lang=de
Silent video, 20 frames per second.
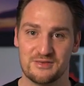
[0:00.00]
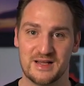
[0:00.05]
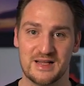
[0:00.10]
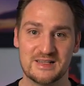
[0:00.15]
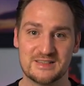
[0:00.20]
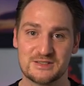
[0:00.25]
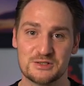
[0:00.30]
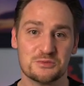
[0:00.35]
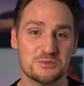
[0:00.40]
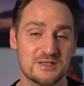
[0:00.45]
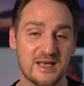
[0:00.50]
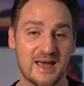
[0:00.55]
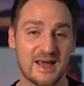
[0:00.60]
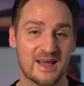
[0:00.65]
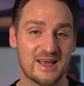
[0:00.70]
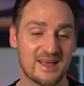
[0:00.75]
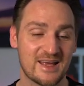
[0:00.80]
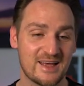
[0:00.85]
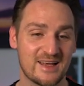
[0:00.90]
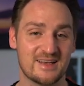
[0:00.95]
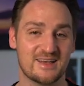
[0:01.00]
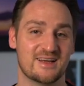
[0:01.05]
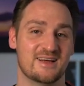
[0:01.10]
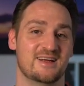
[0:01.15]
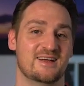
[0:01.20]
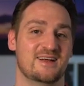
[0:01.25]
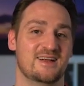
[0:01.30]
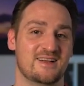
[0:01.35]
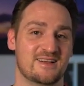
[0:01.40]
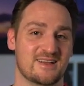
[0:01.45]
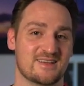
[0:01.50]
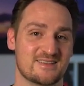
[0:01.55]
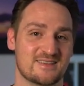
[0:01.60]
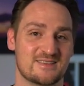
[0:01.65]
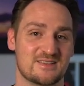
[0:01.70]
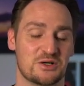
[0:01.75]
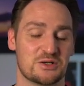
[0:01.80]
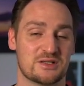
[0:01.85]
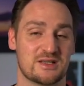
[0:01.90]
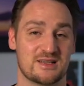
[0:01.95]
wenn es ums Hacken geht. Das
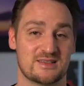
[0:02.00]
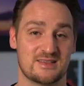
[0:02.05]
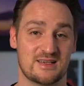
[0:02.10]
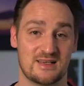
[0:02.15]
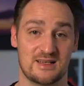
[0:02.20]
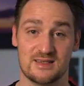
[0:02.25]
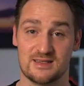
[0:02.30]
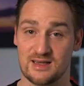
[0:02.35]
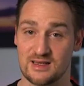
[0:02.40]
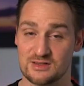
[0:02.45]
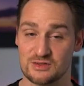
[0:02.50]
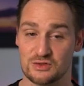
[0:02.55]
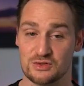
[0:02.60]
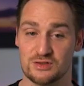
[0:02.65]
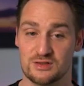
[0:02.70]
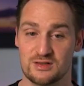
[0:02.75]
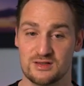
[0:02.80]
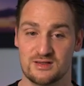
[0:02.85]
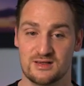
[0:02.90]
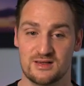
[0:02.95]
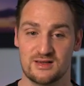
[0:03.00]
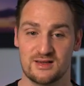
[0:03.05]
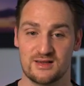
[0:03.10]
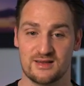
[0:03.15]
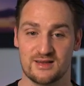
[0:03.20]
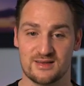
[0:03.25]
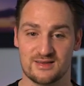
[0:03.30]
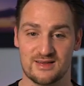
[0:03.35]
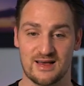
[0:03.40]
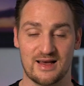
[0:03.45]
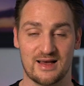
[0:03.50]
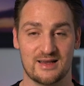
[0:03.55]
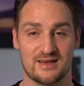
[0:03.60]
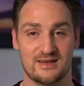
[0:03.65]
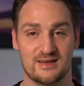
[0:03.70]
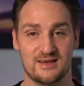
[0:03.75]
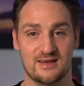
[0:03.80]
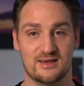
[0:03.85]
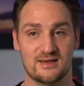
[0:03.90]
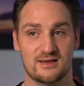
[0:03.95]
ist auch tatsächlich also eine Sache,
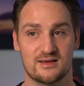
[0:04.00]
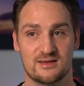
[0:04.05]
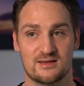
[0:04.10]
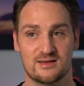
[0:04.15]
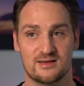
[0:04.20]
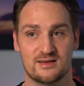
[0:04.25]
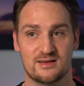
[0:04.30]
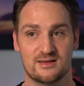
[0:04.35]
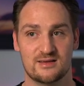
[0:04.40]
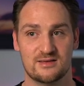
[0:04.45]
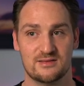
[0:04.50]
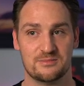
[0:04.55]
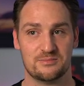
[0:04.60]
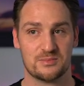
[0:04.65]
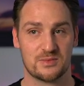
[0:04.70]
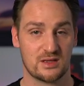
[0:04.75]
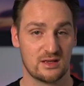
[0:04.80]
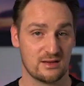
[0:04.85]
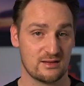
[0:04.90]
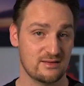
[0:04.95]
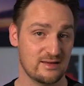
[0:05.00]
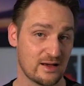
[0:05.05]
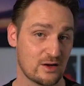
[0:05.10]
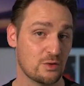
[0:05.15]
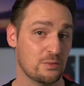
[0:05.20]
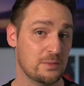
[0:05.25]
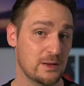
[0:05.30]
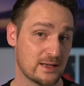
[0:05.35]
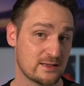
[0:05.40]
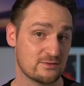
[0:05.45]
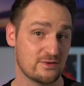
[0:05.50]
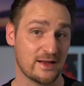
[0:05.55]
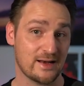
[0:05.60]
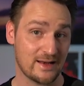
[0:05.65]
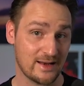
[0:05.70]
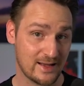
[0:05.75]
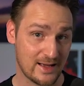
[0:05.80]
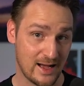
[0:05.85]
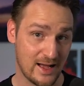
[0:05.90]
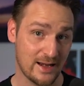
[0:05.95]
die sehr komplex
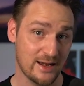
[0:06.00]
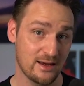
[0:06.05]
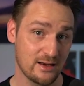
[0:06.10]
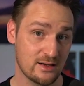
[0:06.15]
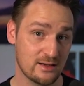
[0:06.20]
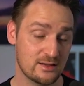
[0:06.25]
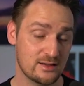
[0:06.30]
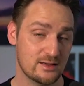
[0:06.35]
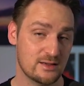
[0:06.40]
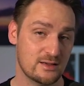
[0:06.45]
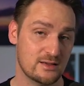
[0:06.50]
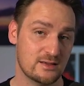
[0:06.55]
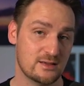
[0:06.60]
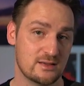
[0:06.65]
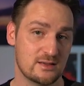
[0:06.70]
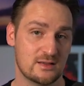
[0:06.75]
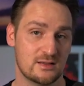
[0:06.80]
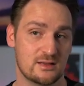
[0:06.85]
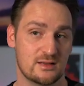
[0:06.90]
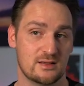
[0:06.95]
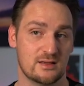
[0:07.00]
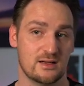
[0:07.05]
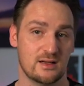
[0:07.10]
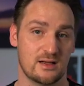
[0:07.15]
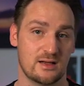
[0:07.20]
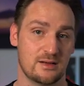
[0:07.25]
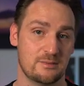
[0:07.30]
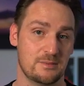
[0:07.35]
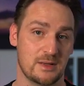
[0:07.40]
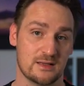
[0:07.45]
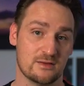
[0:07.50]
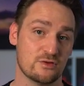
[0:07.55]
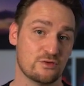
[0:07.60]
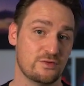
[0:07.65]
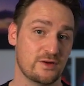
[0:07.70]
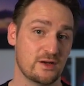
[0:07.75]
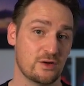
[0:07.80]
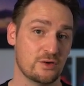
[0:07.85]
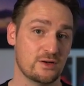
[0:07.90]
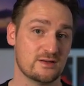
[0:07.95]
werden kann, ähm,
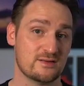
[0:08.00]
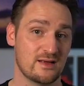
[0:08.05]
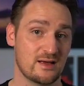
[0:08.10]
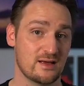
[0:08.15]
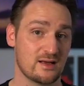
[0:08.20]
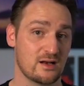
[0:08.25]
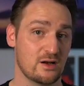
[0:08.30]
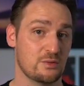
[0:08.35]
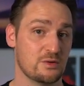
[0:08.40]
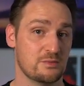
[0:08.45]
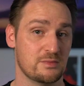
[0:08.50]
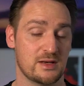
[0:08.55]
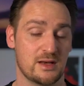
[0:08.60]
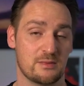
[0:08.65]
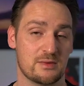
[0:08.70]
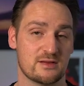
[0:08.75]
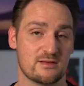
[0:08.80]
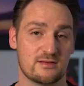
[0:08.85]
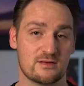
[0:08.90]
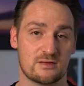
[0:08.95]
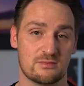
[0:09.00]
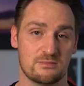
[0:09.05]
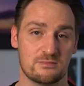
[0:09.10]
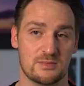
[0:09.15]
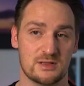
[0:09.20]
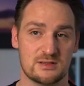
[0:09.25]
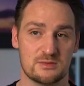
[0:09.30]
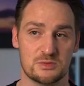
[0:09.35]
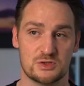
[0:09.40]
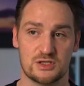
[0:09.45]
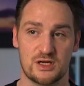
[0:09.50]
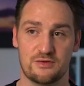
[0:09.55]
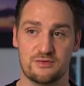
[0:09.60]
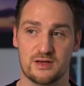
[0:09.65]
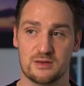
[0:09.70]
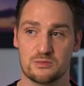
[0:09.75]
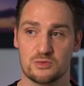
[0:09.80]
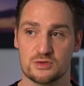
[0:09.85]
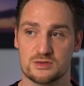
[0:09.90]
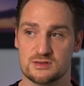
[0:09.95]
insofern auch eine Sache, glaube ich, mit der man sich ein bisschen
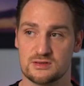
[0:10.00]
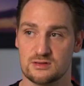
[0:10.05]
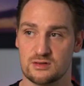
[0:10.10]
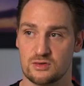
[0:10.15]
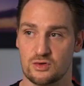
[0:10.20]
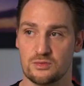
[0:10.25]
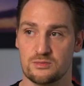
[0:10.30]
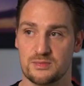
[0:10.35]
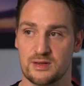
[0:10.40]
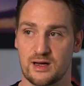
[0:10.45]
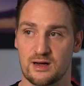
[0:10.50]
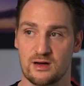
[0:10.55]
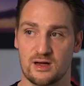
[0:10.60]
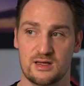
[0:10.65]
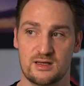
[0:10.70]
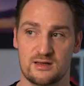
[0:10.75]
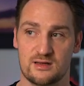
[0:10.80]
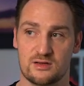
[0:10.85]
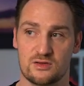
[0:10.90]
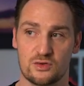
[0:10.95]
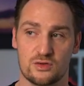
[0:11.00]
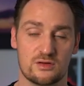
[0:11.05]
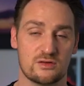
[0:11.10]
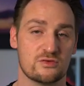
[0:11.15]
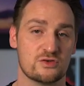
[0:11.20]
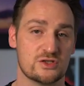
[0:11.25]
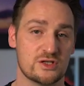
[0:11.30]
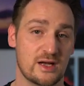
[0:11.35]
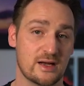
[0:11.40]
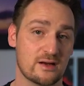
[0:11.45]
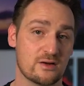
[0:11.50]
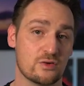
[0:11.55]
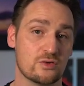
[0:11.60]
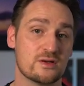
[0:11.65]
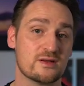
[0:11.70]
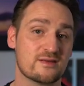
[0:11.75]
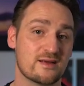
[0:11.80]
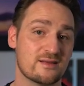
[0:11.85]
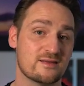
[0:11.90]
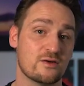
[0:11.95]
beschäftigen muss, um da richtig durchzusteigen und
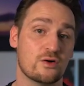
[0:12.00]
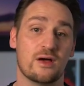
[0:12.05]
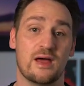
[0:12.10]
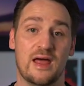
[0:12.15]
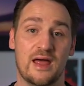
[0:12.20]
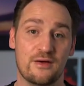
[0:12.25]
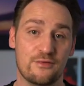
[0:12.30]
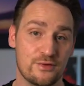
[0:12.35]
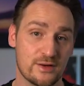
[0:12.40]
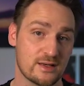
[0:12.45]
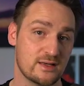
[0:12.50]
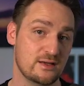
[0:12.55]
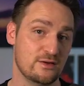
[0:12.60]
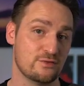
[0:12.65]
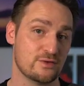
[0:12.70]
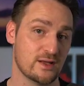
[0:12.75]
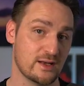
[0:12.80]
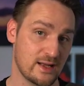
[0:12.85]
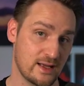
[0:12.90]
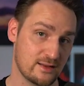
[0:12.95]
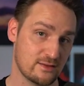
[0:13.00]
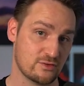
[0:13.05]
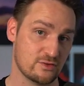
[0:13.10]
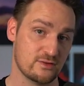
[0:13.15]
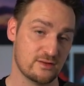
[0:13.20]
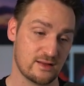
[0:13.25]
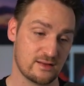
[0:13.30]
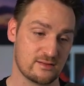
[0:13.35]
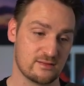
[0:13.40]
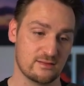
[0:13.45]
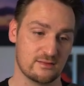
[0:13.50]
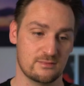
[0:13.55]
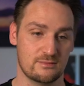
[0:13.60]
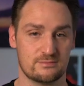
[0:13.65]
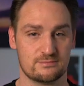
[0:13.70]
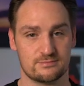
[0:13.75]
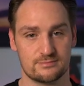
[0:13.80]
das Ganze auch effektiv dann einzusetzen.